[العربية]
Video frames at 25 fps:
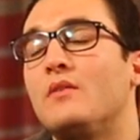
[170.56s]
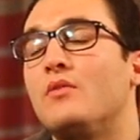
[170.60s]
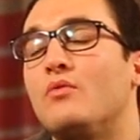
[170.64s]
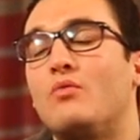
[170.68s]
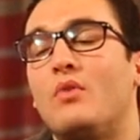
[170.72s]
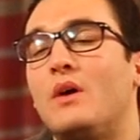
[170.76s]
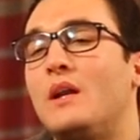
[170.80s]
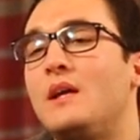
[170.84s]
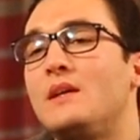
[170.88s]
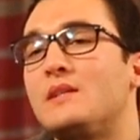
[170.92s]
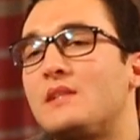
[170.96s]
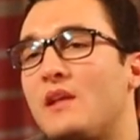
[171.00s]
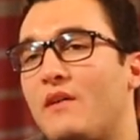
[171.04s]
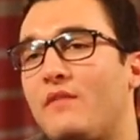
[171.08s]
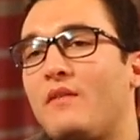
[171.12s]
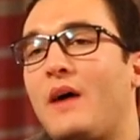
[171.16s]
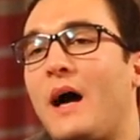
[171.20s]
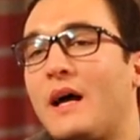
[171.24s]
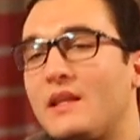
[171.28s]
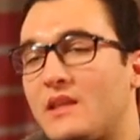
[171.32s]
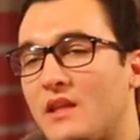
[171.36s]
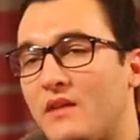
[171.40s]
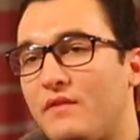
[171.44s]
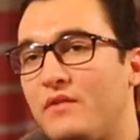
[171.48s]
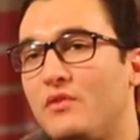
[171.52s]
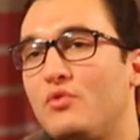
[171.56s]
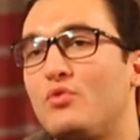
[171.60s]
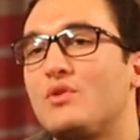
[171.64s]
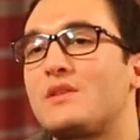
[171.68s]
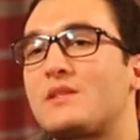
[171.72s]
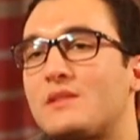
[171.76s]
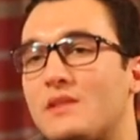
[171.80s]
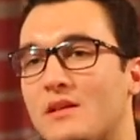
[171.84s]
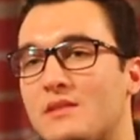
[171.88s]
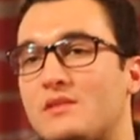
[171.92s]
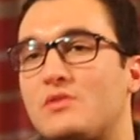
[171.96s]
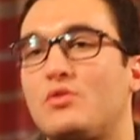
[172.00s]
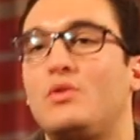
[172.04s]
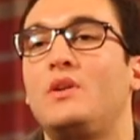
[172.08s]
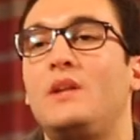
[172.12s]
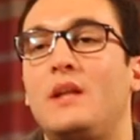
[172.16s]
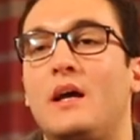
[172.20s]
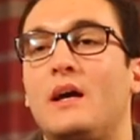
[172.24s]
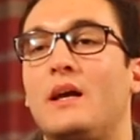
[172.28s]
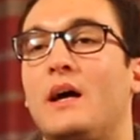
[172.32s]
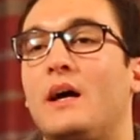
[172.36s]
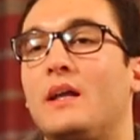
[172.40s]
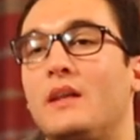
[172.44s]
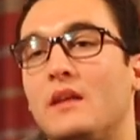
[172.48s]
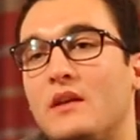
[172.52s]
وليس حتى في وسط السنة
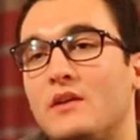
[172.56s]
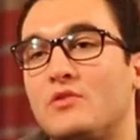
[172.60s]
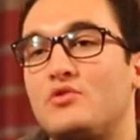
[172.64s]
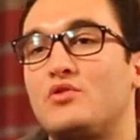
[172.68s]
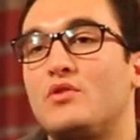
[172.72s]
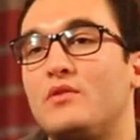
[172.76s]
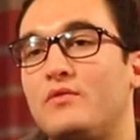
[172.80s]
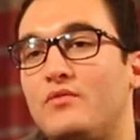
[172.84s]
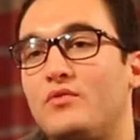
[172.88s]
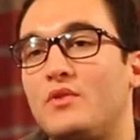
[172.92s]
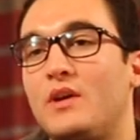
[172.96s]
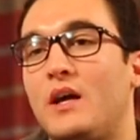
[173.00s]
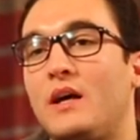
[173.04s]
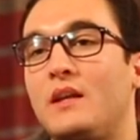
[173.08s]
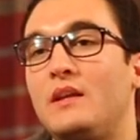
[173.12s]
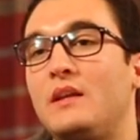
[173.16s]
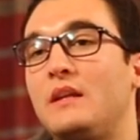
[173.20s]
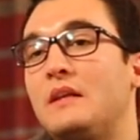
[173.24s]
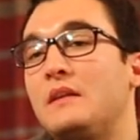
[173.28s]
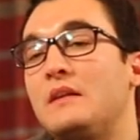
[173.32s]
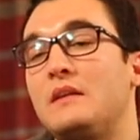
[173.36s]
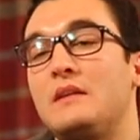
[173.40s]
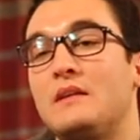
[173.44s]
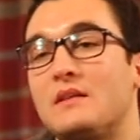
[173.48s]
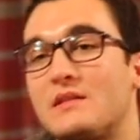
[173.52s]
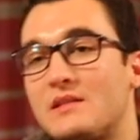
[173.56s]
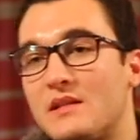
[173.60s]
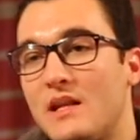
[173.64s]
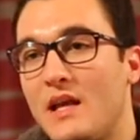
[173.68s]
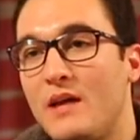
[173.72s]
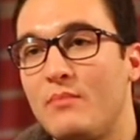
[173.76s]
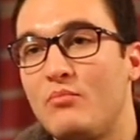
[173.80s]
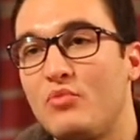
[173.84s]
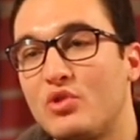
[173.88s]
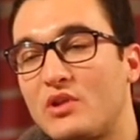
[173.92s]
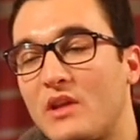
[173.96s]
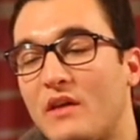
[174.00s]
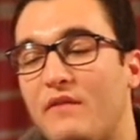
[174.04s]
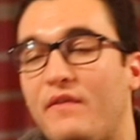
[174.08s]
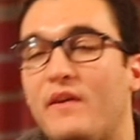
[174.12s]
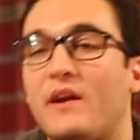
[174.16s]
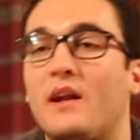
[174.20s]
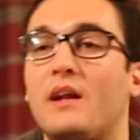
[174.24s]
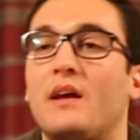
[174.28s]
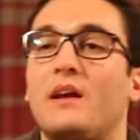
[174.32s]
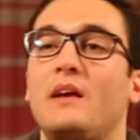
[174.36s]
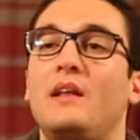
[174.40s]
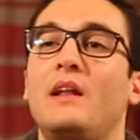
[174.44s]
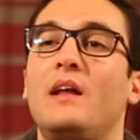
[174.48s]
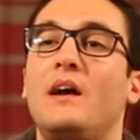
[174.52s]
يعني تشوفوا يعني الإسلام
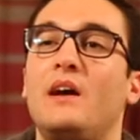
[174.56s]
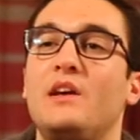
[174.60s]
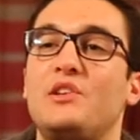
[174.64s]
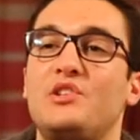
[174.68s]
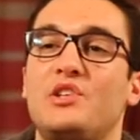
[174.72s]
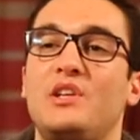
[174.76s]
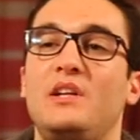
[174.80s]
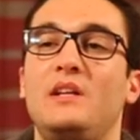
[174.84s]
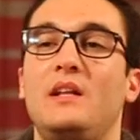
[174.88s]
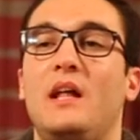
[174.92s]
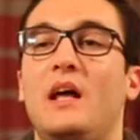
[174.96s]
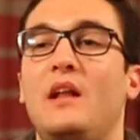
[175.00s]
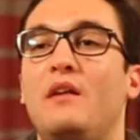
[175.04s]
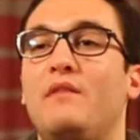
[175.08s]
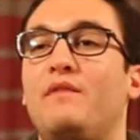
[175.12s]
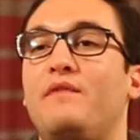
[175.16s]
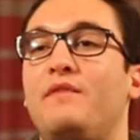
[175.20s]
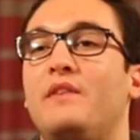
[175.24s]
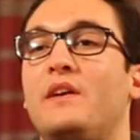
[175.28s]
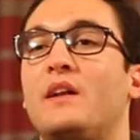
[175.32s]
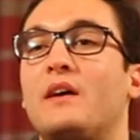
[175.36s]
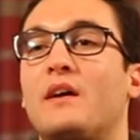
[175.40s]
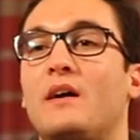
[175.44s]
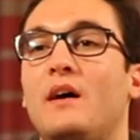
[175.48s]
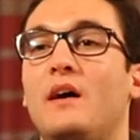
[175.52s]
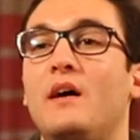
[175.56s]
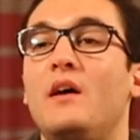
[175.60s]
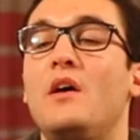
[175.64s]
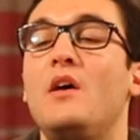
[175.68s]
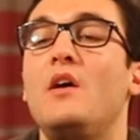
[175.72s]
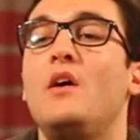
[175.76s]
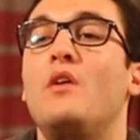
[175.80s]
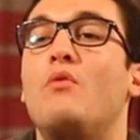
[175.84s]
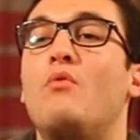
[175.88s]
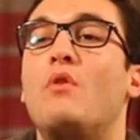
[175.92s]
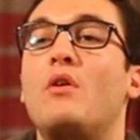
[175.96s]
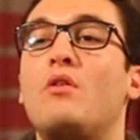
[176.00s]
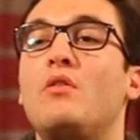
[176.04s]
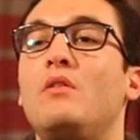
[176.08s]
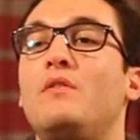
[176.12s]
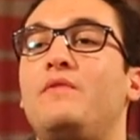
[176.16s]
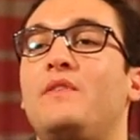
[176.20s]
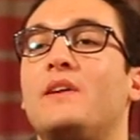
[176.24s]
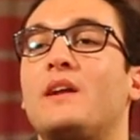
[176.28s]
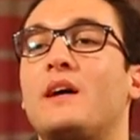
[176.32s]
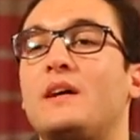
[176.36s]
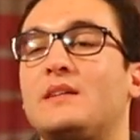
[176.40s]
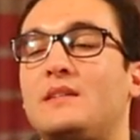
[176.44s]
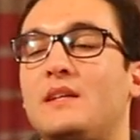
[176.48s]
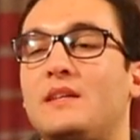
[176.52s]
متفرق إلى عشرين ألف فرقة وكل
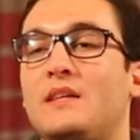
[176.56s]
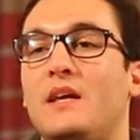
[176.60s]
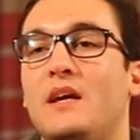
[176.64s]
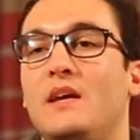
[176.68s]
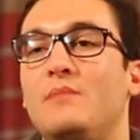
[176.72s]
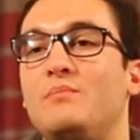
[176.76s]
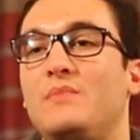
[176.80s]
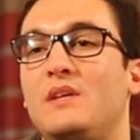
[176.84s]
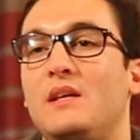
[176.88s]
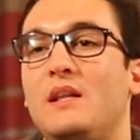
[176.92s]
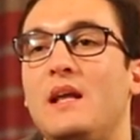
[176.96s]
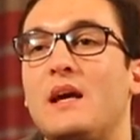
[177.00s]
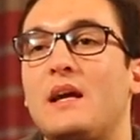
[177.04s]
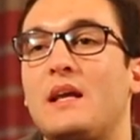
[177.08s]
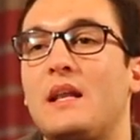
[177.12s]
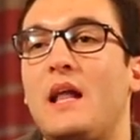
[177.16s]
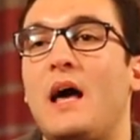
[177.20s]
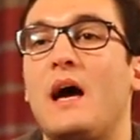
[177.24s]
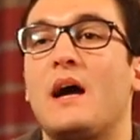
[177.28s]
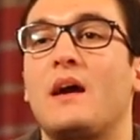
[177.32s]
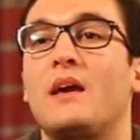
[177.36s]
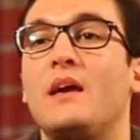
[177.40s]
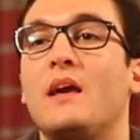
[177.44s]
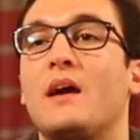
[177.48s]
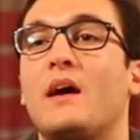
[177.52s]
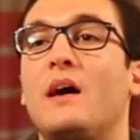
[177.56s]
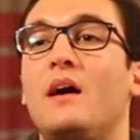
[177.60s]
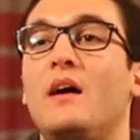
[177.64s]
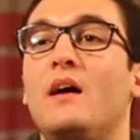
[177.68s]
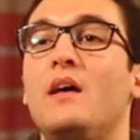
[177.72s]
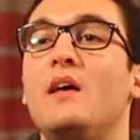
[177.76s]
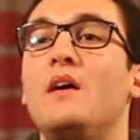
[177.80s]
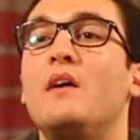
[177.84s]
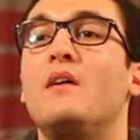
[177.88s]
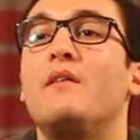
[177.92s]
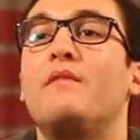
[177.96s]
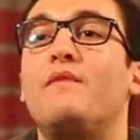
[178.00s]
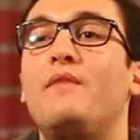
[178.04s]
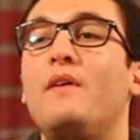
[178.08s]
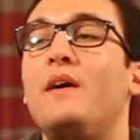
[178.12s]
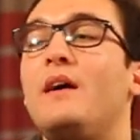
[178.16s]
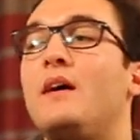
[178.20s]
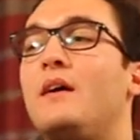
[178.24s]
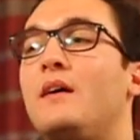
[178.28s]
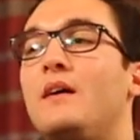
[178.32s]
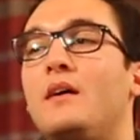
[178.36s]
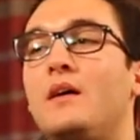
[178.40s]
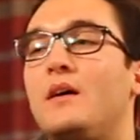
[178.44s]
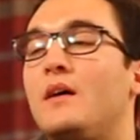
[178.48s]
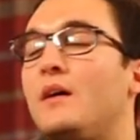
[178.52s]
فرقة تدعي امتلاك الحقيقة
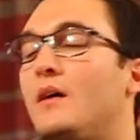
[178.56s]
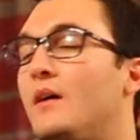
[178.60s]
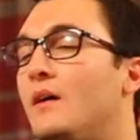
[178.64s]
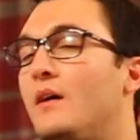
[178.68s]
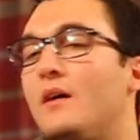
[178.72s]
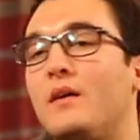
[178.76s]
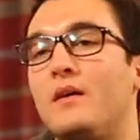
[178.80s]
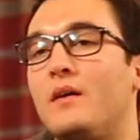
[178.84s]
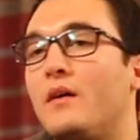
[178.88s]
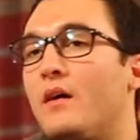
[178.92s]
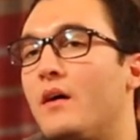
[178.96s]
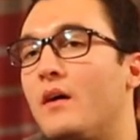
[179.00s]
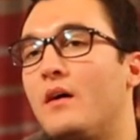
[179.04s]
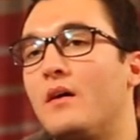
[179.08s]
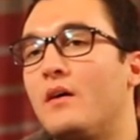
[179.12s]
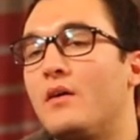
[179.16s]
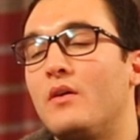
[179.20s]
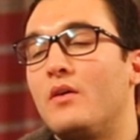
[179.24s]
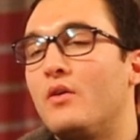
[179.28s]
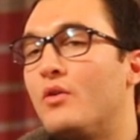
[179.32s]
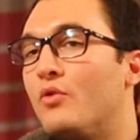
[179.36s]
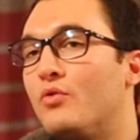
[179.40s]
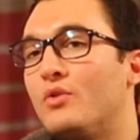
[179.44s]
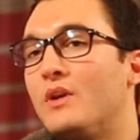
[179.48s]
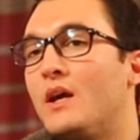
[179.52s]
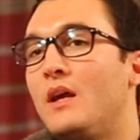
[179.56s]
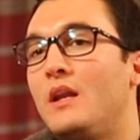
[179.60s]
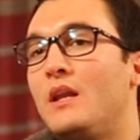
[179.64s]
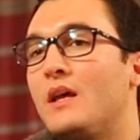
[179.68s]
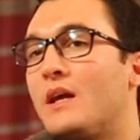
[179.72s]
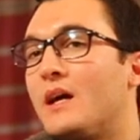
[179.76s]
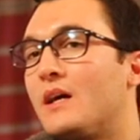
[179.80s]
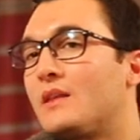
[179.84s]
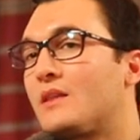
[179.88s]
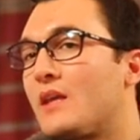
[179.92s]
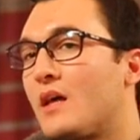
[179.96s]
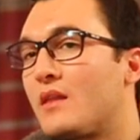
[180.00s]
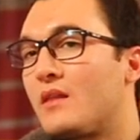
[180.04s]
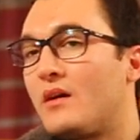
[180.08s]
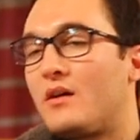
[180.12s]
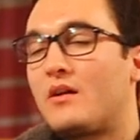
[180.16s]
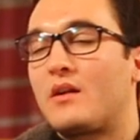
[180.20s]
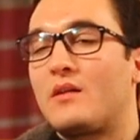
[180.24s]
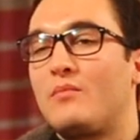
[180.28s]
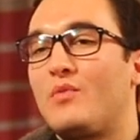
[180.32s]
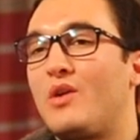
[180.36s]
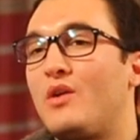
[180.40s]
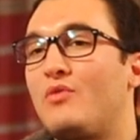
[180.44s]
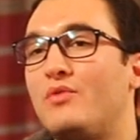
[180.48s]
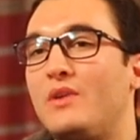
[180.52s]
فهنالك
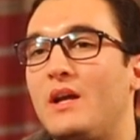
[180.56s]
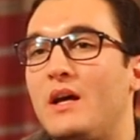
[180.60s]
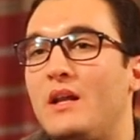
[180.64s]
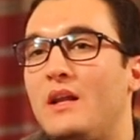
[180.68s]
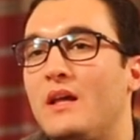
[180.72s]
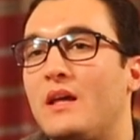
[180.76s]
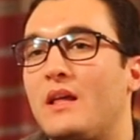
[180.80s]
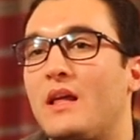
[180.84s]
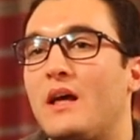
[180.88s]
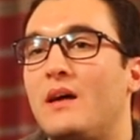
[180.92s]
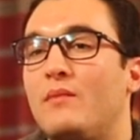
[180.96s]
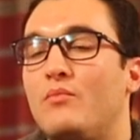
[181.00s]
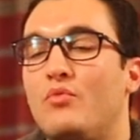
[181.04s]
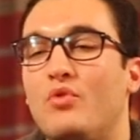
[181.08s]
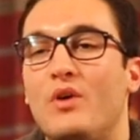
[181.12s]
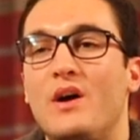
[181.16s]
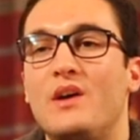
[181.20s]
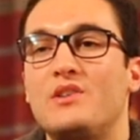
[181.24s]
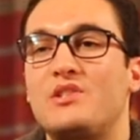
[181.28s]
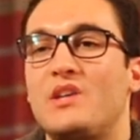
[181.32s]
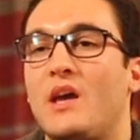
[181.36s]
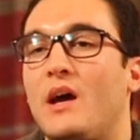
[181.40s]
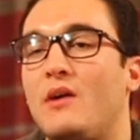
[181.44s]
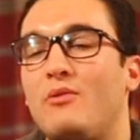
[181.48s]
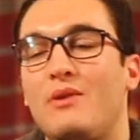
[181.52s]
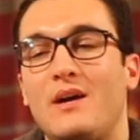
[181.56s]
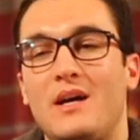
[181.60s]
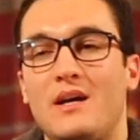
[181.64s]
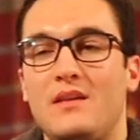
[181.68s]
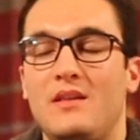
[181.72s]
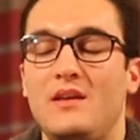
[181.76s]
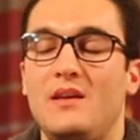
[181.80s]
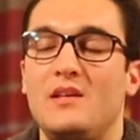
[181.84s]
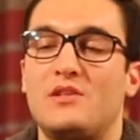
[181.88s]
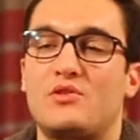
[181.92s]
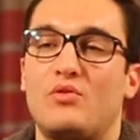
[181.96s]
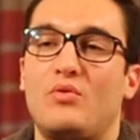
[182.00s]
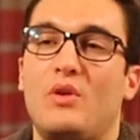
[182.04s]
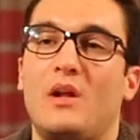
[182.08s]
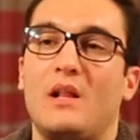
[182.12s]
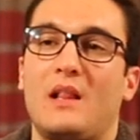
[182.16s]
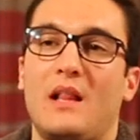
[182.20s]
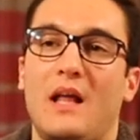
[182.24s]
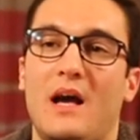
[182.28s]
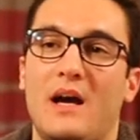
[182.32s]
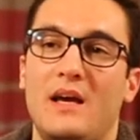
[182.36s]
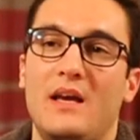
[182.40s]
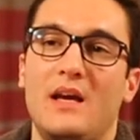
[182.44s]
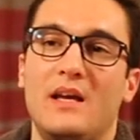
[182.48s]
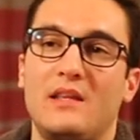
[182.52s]
تضارب وهنالك مواجهه وهذه سنه
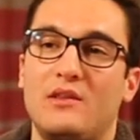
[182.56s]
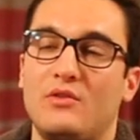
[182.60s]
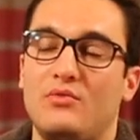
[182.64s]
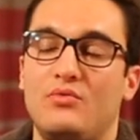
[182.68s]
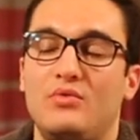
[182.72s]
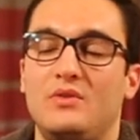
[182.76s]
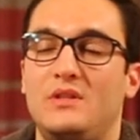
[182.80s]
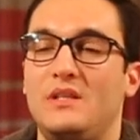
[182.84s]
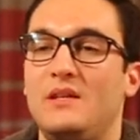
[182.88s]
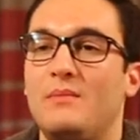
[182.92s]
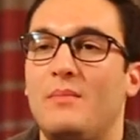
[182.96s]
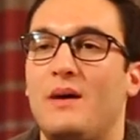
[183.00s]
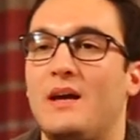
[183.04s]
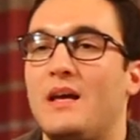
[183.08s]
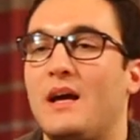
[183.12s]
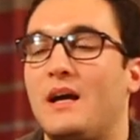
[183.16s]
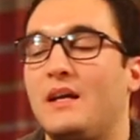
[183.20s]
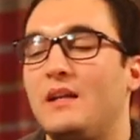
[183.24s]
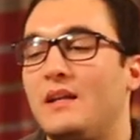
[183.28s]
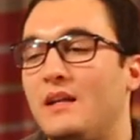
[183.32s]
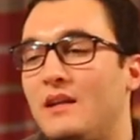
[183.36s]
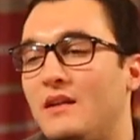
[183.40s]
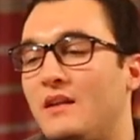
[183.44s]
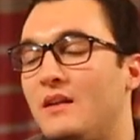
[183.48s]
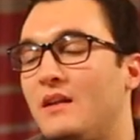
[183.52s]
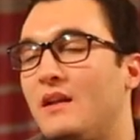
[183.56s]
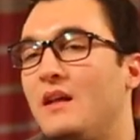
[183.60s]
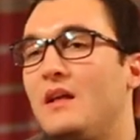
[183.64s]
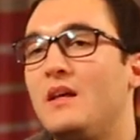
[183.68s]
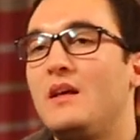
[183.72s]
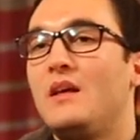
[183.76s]
الحياه وديما يعني